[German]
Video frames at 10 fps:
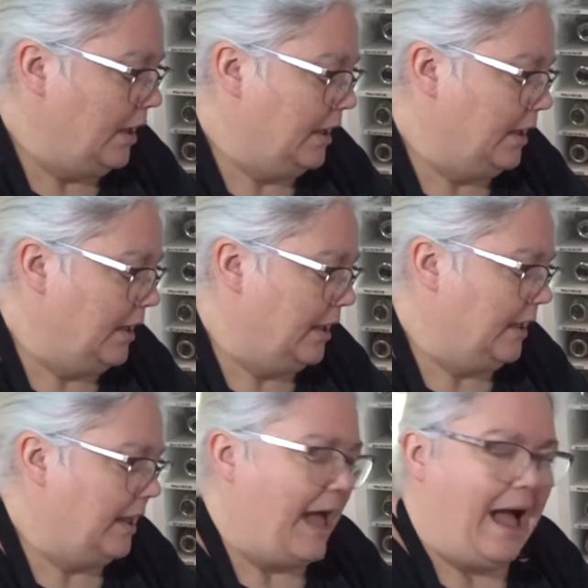
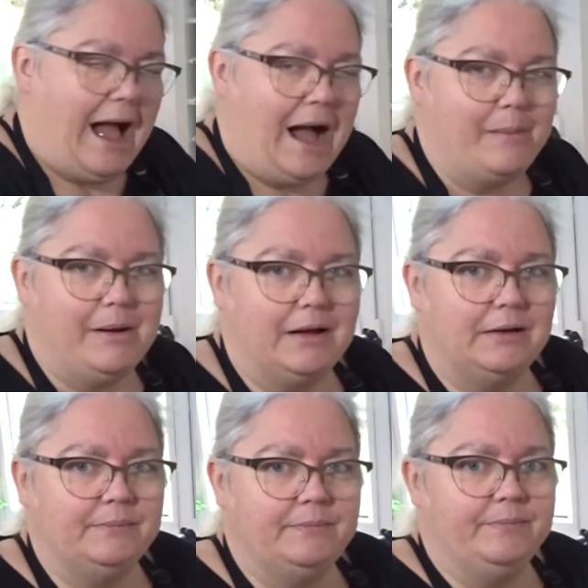Äh,
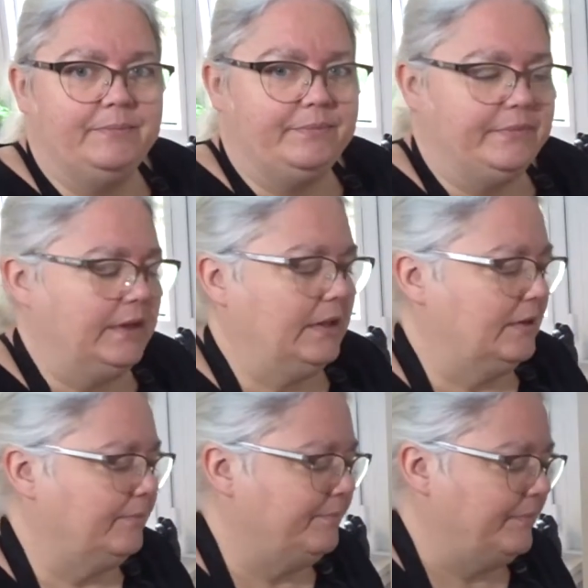aber
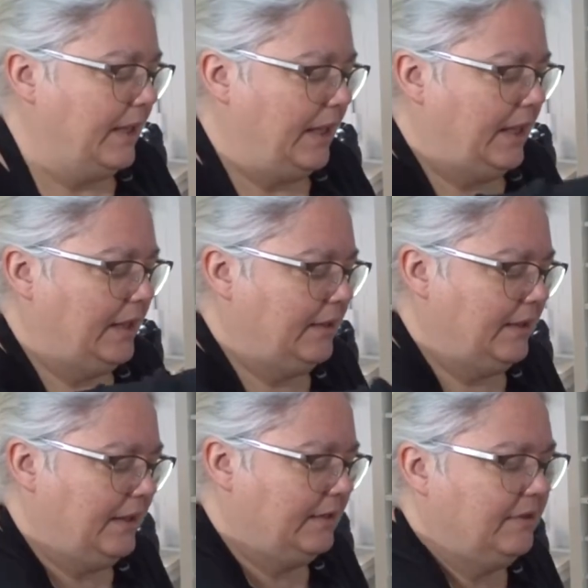ähm,
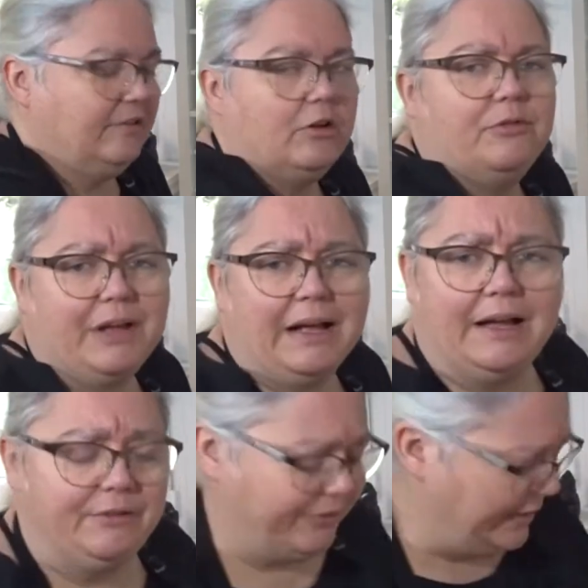es soll auf gar
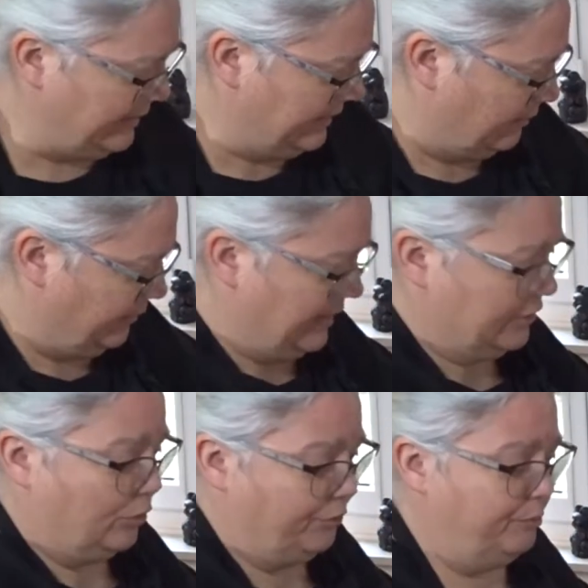keinen Fall jetzt wie
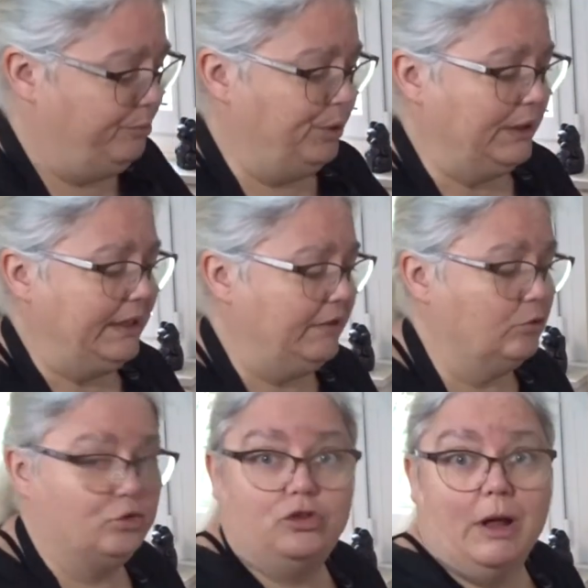Kartoffelpüree
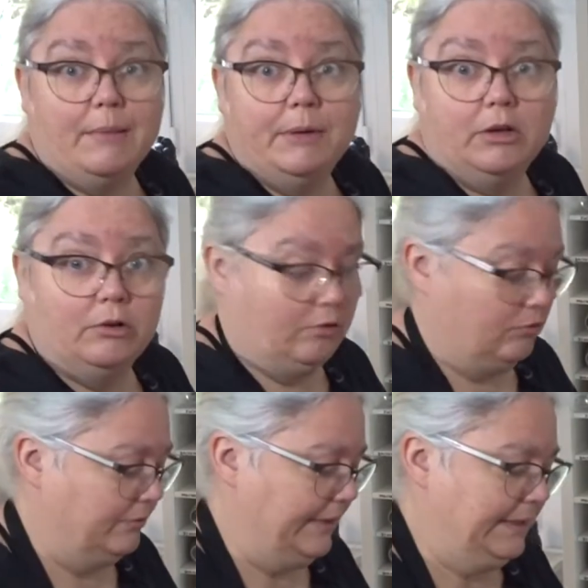so schleimig oder
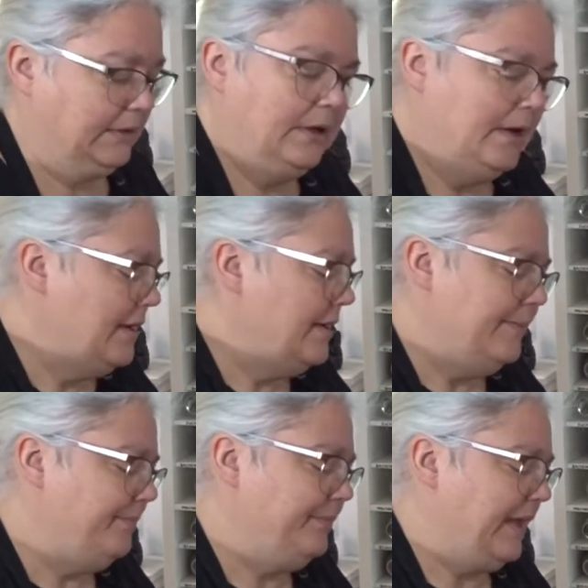so werden.
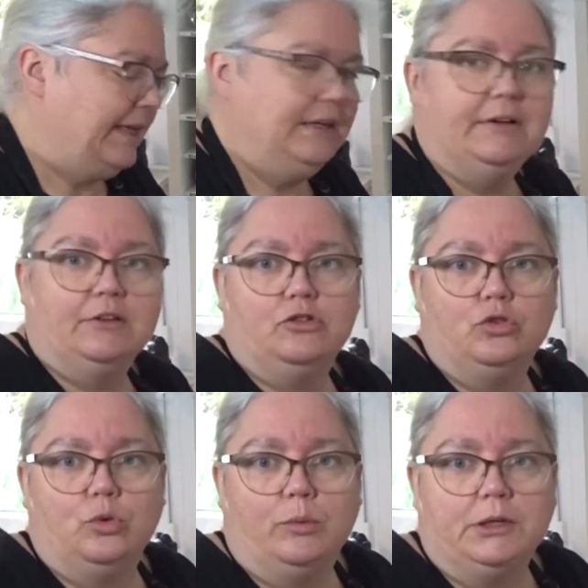Da kriegen wir das
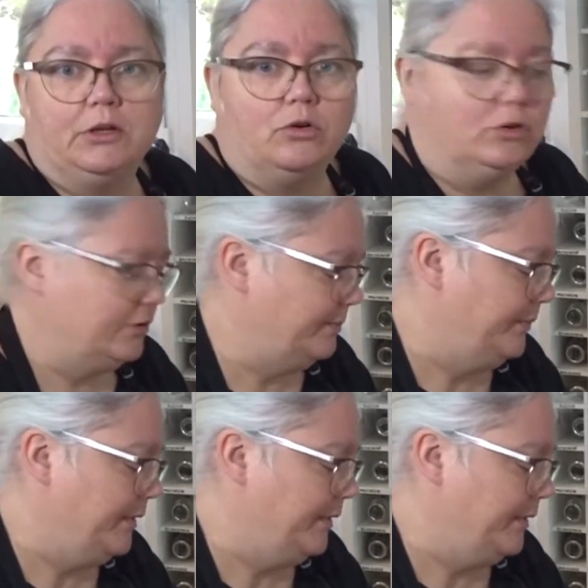natürlich überhaupt nicht gerollt.